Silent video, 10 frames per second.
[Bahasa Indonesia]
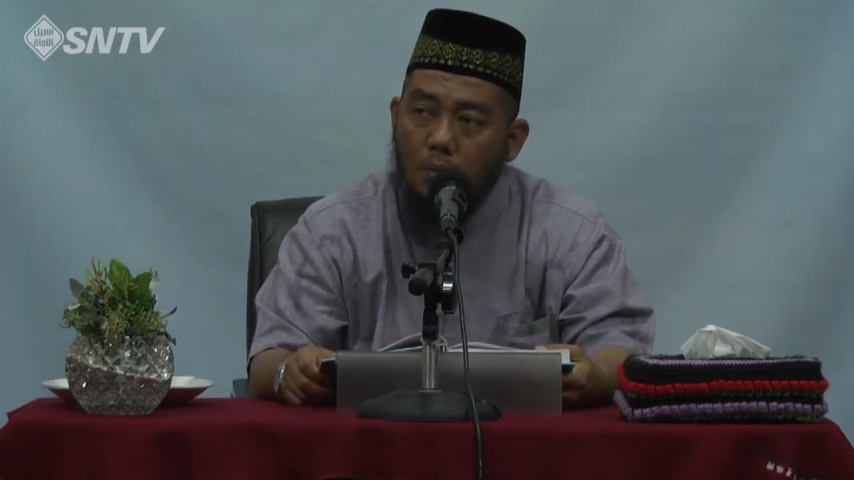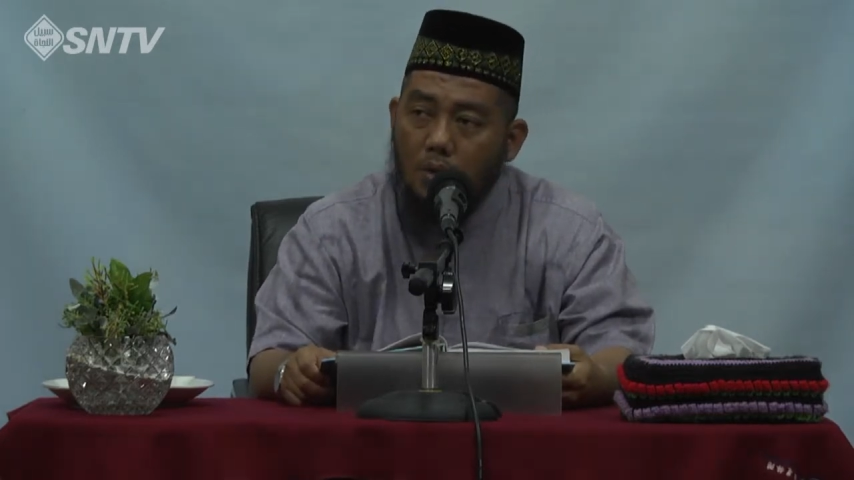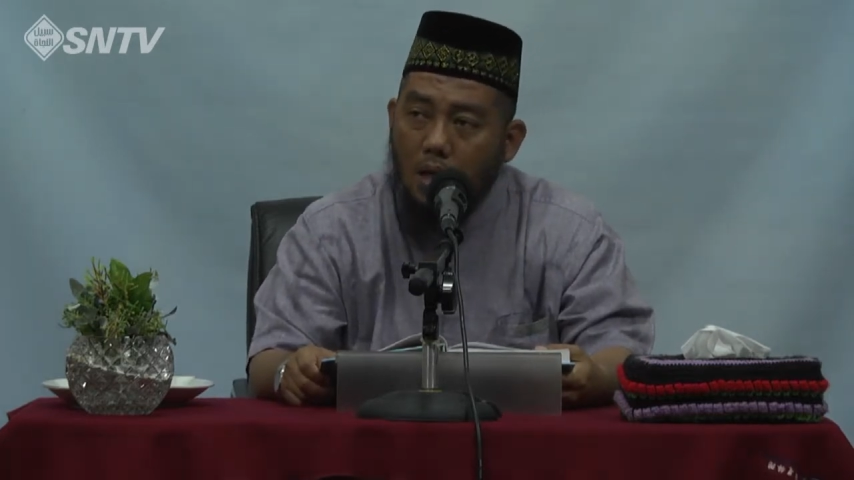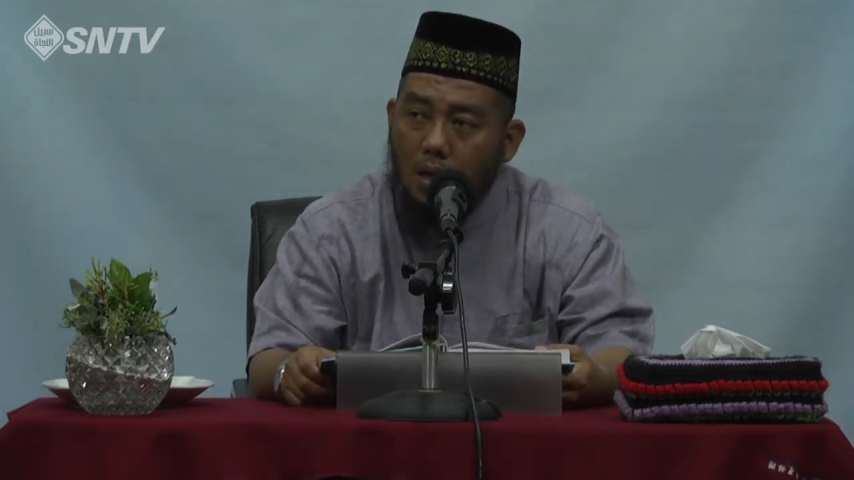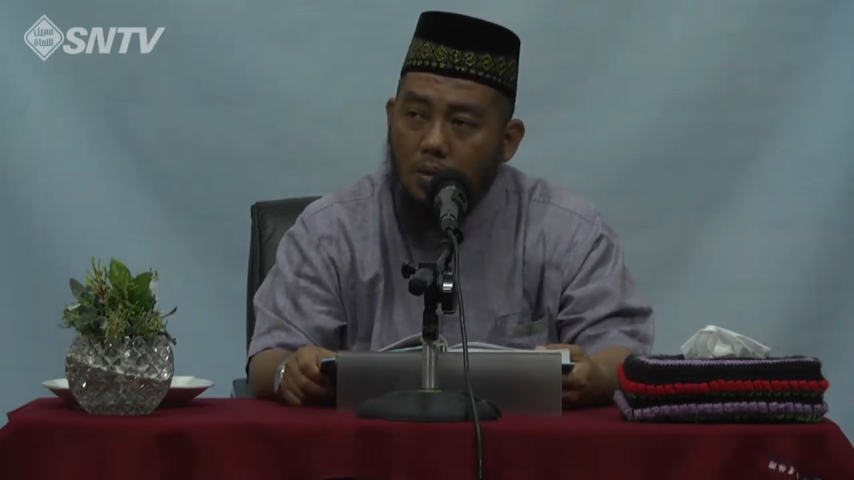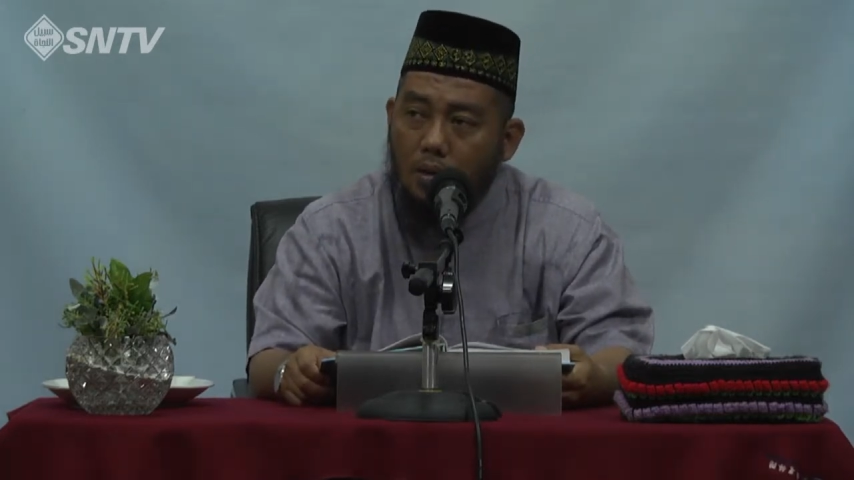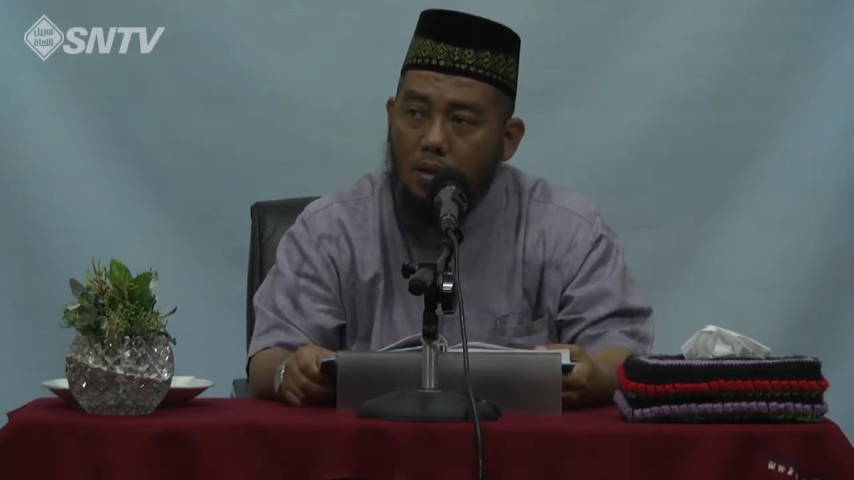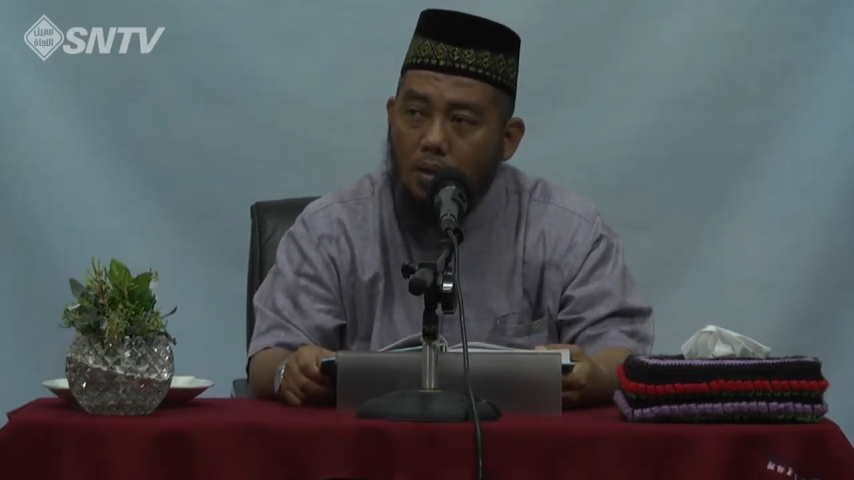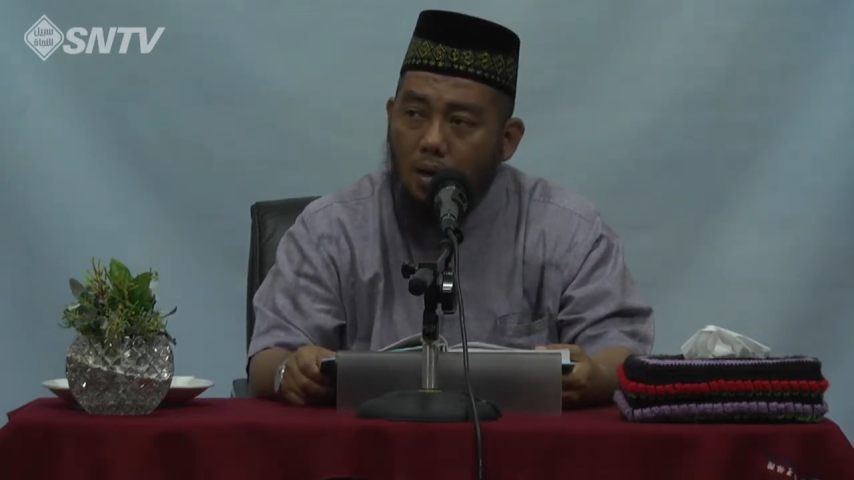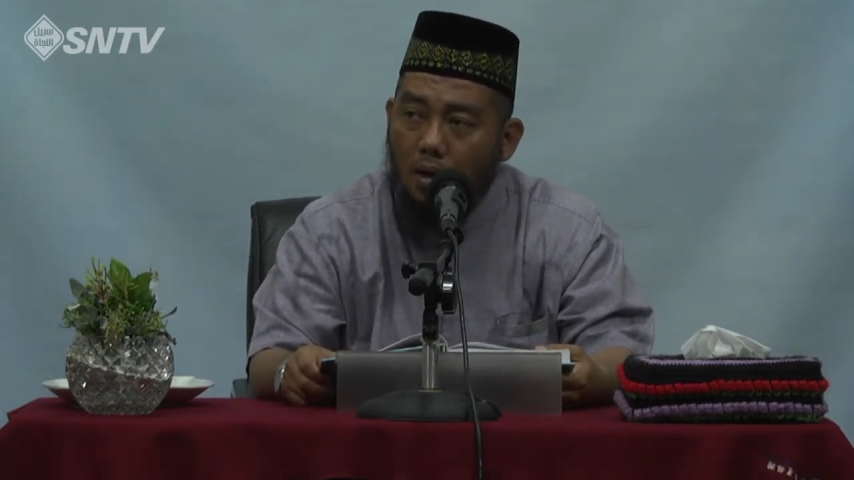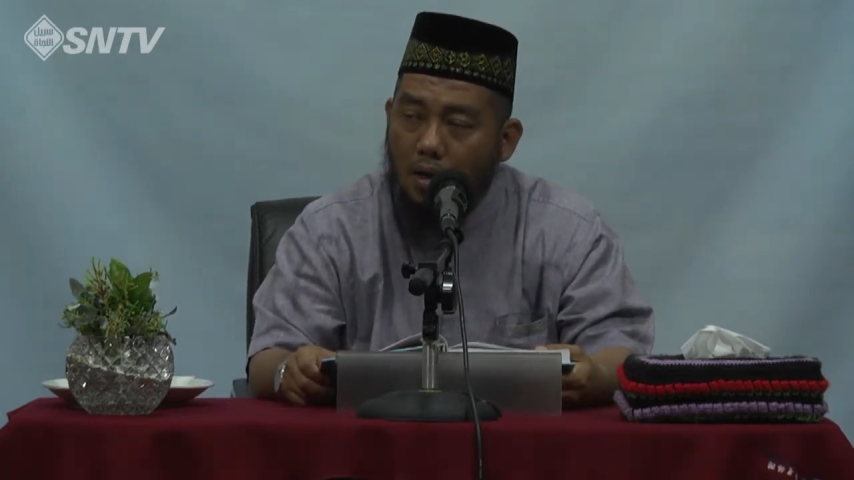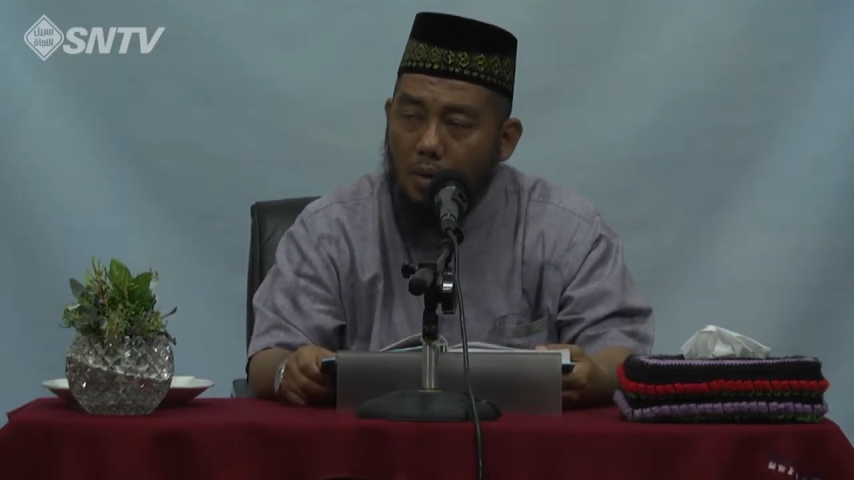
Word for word: berbicara tentang Allah,